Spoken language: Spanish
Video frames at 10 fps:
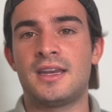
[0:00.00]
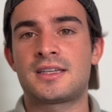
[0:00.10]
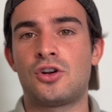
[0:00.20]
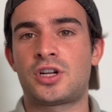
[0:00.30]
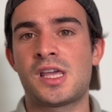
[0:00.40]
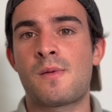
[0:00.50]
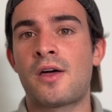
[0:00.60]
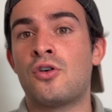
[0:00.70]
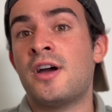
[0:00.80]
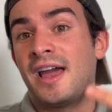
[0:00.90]
los ha
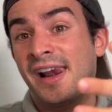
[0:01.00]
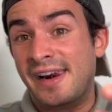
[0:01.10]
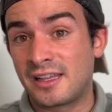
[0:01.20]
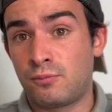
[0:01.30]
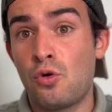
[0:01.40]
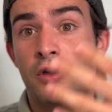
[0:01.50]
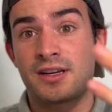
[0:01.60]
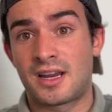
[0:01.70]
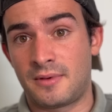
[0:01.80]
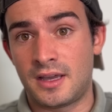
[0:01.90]
llevado. El Red Bull que
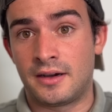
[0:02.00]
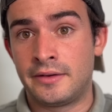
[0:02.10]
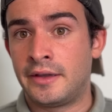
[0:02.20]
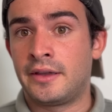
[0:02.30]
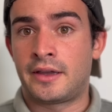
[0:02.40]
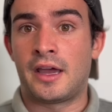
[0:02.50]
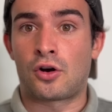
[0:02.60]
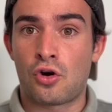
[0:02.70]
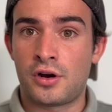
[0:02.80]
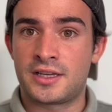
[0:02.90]
sabía que
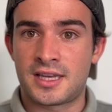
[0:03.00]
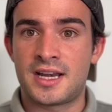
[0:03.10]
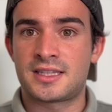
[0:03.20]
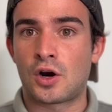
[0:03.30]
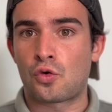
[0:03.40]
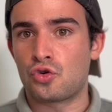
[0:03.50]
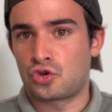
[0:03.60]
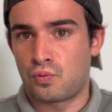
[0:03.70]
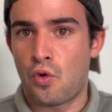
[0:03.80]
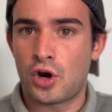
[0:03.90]
Roglic tiene este
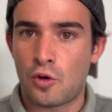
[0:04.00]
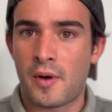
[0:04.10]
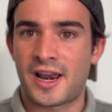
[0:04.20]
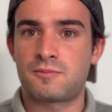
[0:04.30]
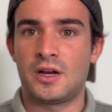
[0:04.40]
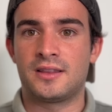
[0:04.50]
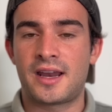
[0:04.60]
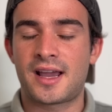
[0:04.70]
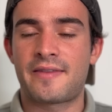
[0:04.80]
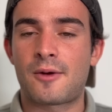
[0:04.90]
rush bueno para
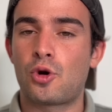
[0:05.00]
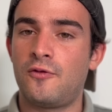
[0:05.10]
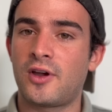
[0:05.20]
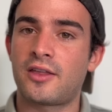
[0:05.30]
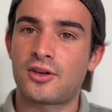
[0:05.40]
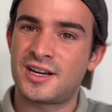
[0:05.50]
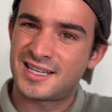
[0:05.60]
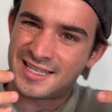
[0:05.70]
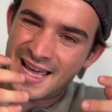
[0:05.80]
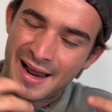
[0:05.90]
sprintar y ganar bonificaciones,
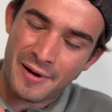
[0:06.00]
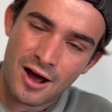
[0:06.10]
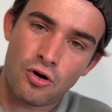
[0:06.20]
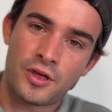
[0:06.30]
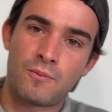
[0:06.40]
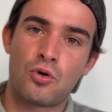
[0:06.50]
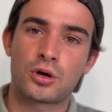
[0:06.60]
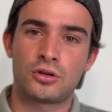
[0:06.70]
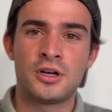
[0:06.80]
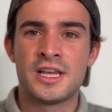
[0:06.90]
desde abajo del
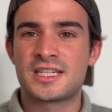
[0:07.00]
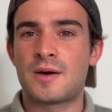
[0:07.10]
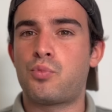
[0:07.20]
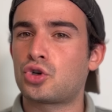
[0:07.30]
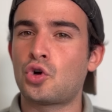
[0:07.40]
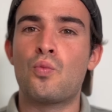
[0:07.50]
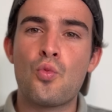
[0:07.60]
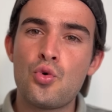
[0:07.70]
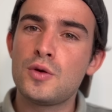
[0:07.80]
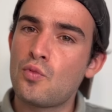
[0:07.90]
puerto se han puesto
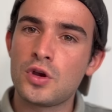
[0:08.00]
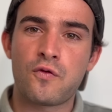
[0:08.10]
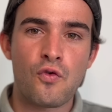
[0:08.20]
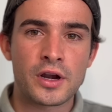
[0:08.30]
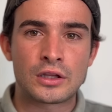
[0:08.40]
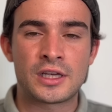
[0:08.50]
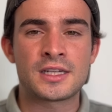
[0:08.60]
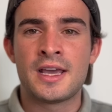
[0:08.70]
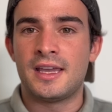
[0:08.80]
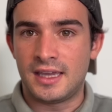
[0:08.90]
muy muy
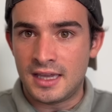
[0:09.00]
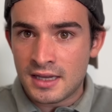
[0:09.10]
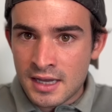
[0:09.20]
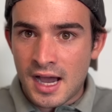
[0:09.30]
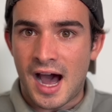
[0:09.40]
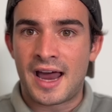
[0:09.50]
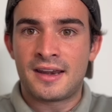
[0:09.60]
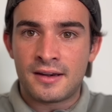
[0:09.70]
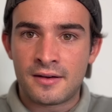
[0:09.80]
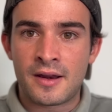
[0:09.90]
fuertes y
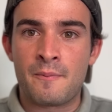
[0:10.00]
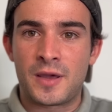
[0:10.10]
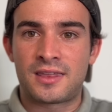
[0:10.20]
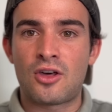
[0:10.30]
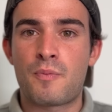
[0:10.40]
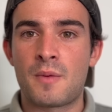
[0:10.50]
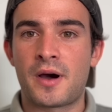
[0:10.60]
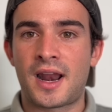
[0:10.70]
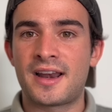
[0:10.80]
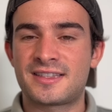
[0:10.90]
han empezado a
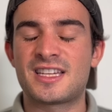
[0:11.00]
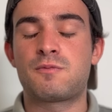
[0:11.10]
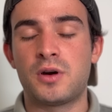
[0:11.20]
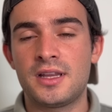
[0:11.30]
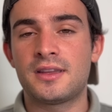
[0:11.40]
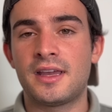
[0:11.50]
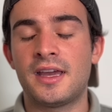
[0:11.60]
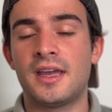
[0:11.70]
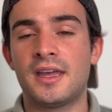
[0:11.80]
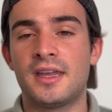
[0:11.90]
preparar este sprint
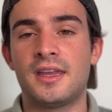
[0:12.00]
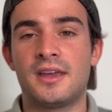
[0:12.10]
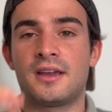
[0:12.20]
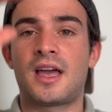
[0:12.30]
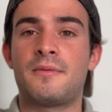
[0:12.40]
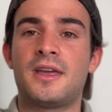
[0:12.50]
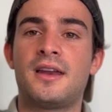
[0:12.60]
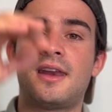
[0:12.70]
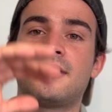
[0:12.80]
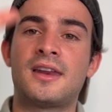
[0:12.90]
de, que había
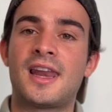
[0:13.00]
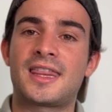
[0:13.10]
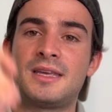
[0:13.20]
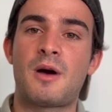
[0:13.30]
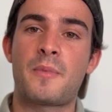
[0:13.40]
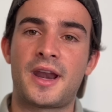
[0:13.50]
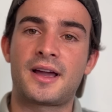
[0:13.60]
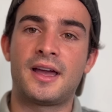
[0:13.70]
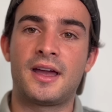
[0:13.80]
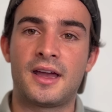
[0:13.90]
en, la cima para
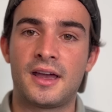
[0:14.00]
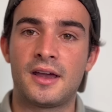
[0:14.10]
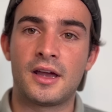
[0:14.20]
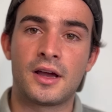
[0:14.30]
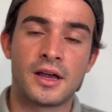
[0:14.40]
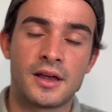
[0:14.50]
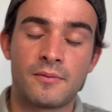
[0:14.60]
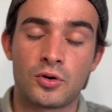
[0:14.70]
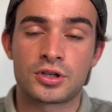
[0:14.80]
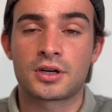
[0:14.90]
que eh,
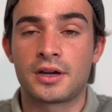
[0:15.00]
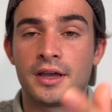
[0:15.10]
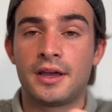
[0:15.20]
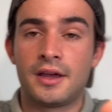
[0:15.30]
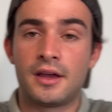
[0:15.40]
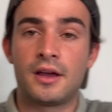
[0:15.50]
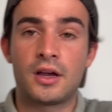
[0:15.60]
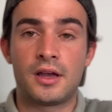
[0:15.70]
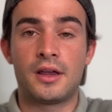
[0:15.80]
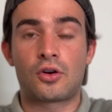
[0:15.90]
pues,
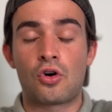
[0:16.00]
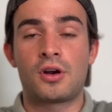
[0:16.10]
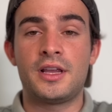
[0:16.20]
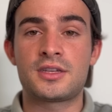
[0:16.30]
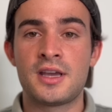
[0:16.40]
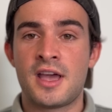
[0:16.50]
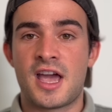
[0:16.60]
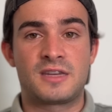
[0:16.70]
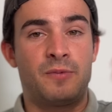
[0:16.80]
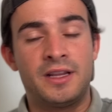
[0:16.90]
eh, Roglic
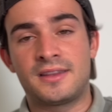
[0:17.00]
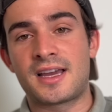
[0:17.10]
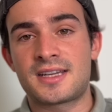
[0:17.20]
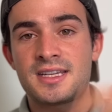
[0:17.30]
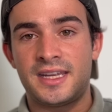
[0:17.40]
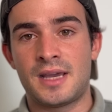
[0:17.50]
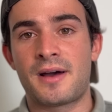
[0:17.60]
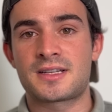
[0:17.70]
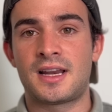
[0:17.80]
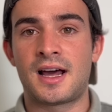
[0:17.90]
sprintase y se
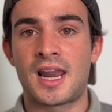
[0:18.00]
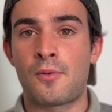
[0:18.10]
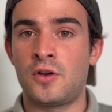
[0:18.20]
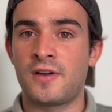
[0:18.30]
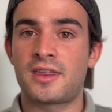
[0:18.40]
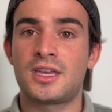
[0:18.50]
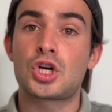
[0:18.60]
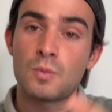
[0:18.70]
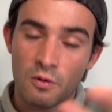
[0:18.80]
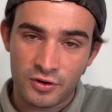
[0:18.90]
llevase la, bonificación
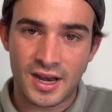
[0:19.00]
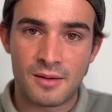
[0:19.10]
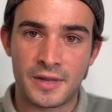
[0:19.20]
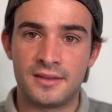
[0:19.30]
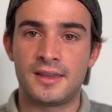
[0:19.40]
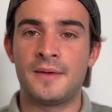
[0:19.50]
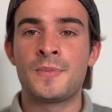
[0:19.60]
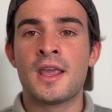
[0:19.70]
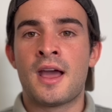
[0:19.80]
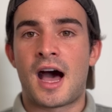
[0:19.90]
como finalmente
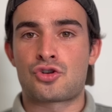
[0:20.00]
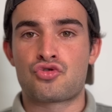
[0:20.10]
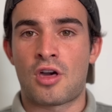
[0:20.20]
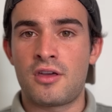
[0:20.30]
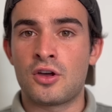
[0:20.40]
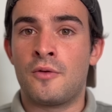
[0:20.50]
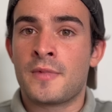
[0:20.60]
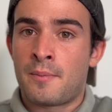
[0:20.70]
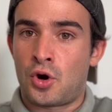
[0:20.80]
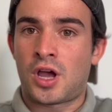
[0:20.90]
ha sucedido.
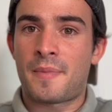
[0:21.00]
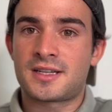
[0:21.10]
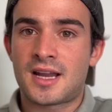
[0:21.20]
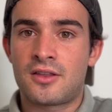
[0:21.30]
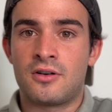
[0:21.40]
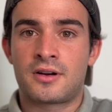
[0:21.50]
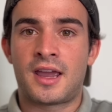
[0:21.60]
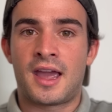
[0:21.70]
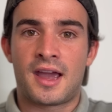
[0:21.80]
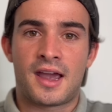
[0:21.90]
Pero ¿qué ha pasado?
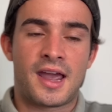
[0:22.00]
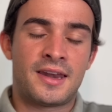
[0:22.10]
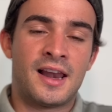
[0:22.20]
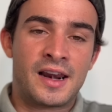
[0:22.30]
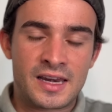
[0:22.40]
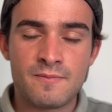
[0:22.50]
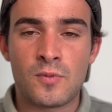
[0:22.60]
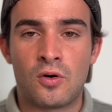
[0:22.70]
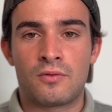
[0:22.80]
Que en el ritmo